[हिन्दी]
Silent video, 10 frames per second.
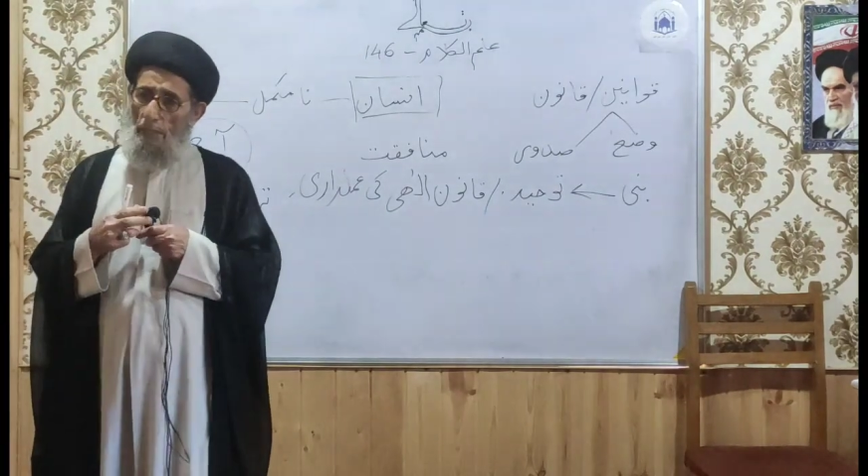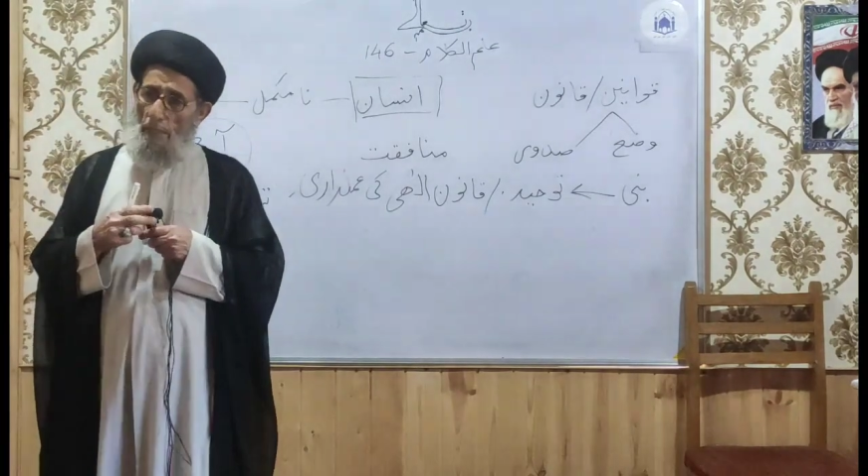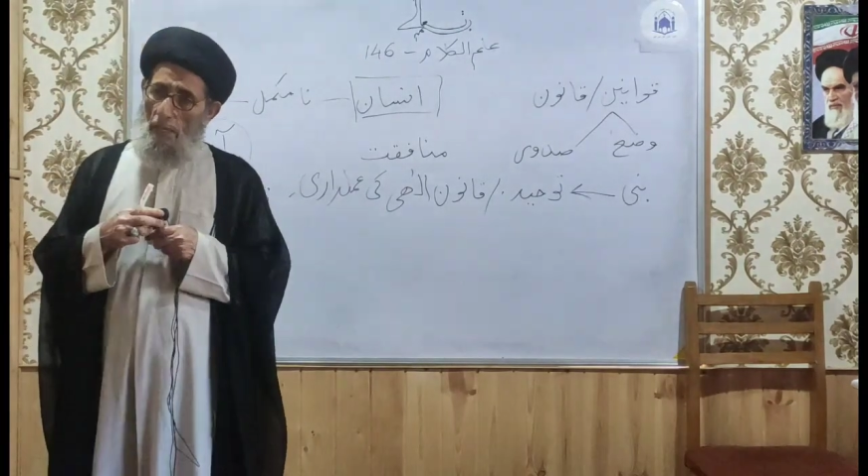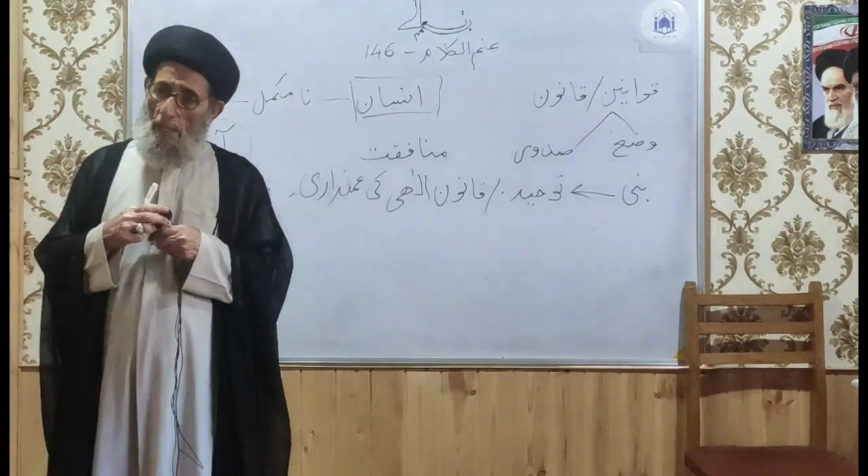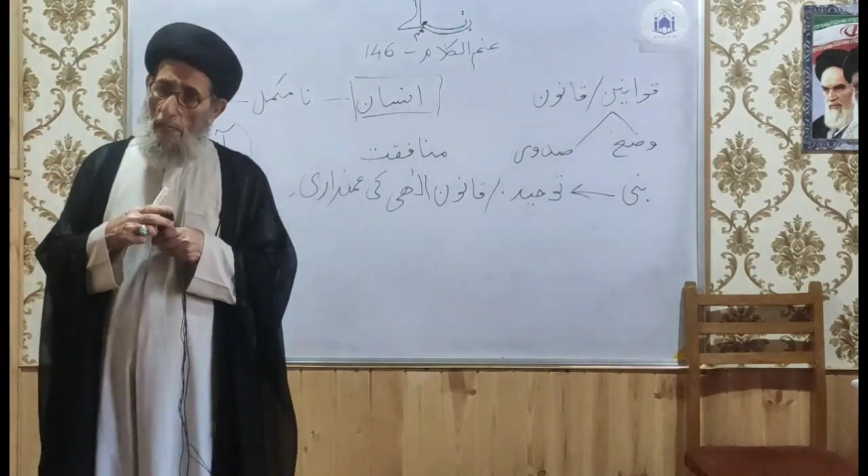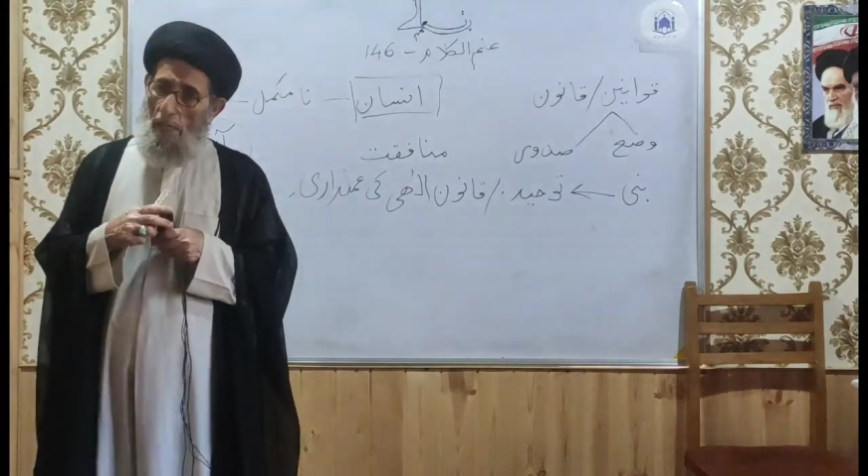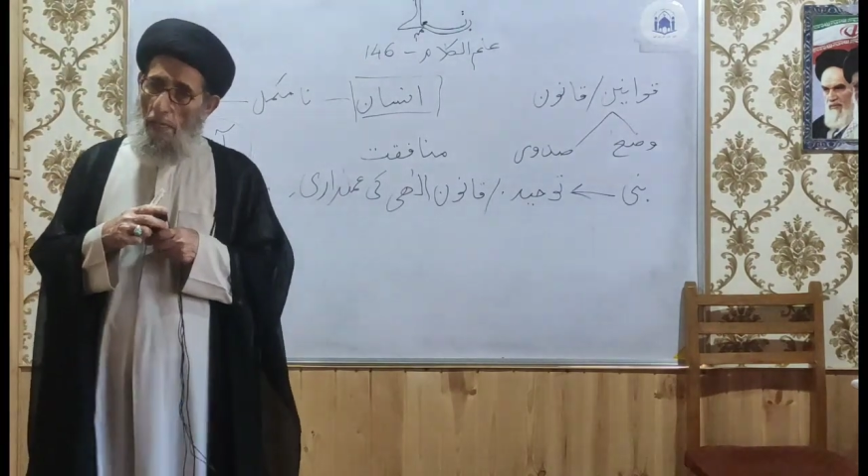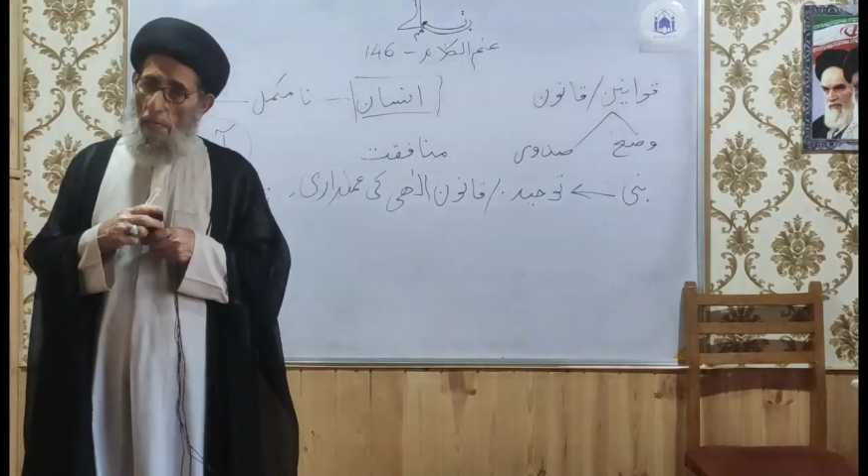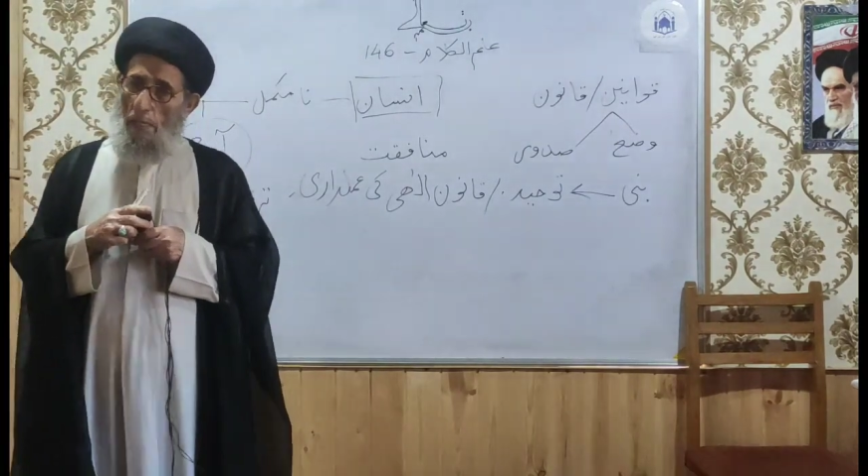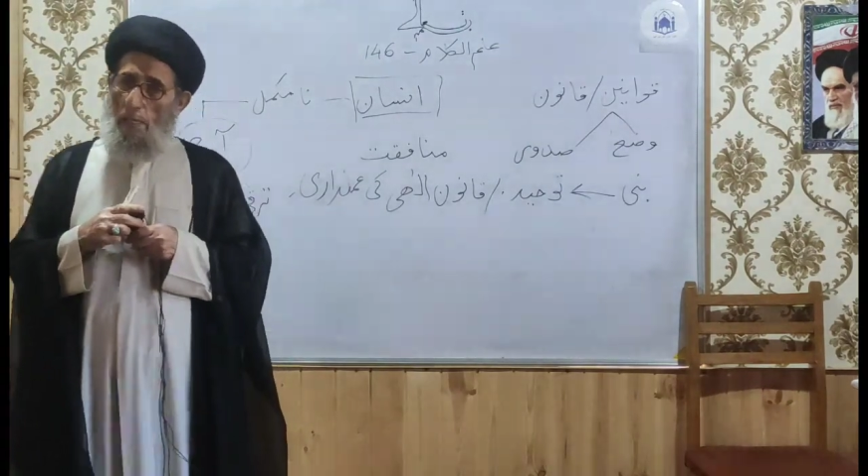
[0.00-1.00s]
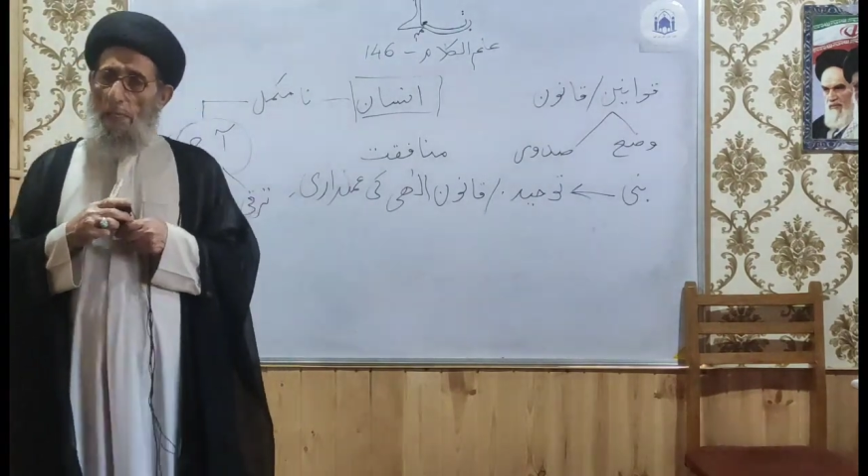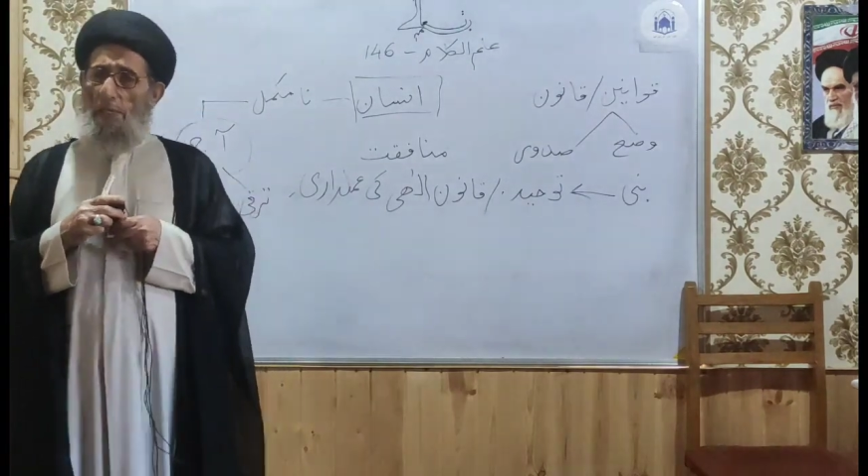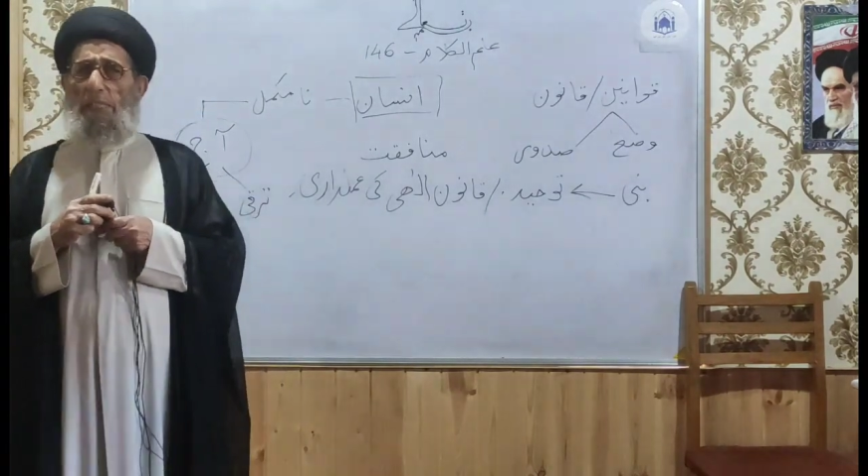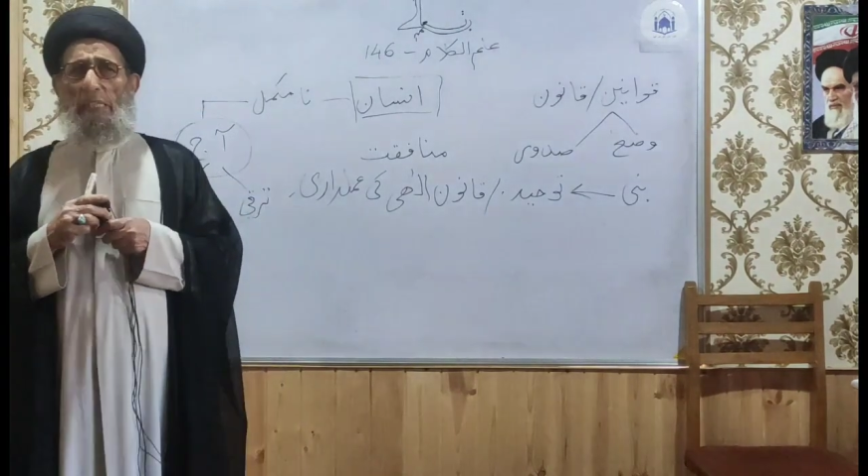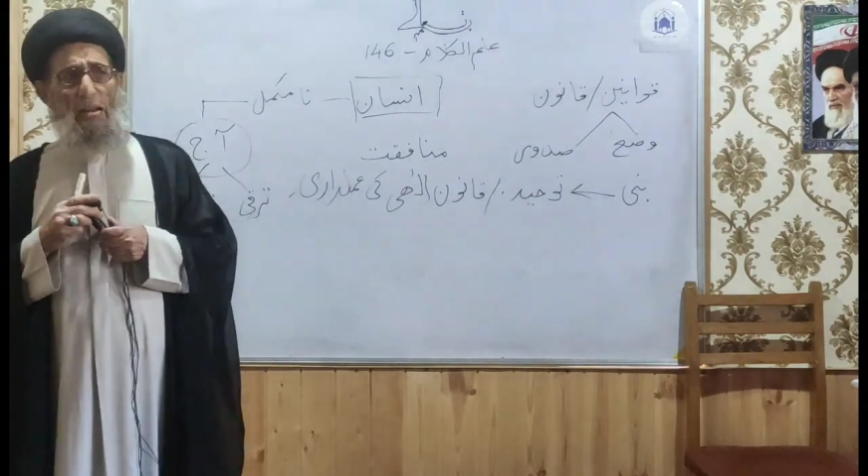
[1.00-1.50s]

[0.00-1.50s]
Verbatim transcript: चढ़ेगा इसी